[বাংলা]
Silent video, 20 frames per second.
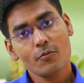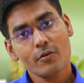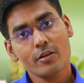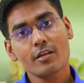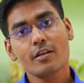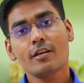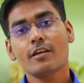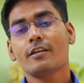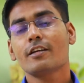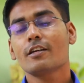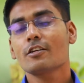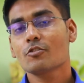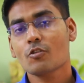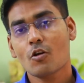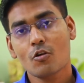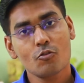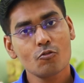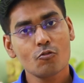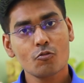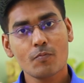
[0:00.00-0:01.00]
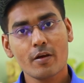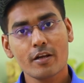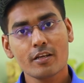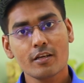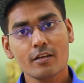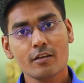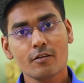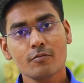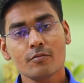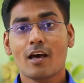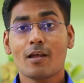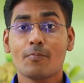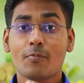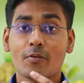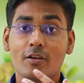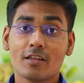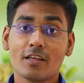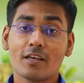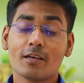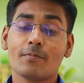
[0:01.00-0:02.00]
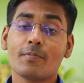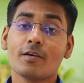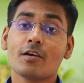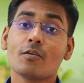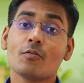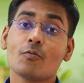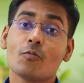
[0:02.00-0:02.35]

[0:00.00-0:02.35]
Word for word: ওই রিলেটেড শর্ট নোট বানিয়ে নাও তারপরে দেখবে